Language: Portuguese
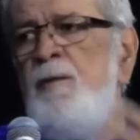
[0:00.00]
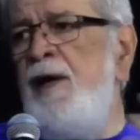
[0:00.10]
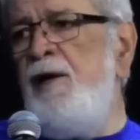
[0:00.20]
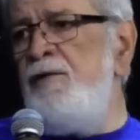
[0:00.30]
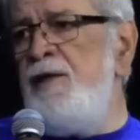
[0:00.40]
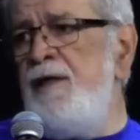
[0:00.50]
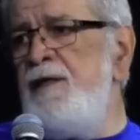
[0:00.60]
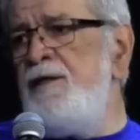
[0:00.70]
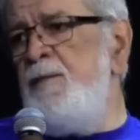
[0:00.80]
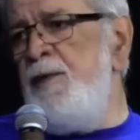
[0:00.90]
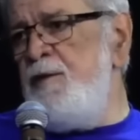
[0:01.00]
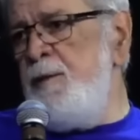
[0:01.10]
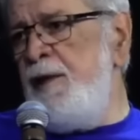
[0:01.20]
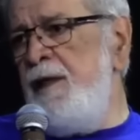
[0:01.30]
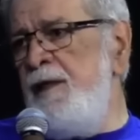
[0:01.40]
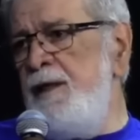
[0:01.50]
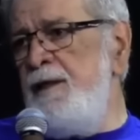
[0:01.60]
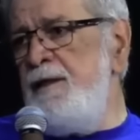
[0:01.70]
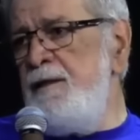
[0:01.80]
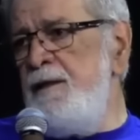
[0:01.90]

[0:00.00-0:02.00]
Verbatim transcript: maior do que a igreja presbiteriana.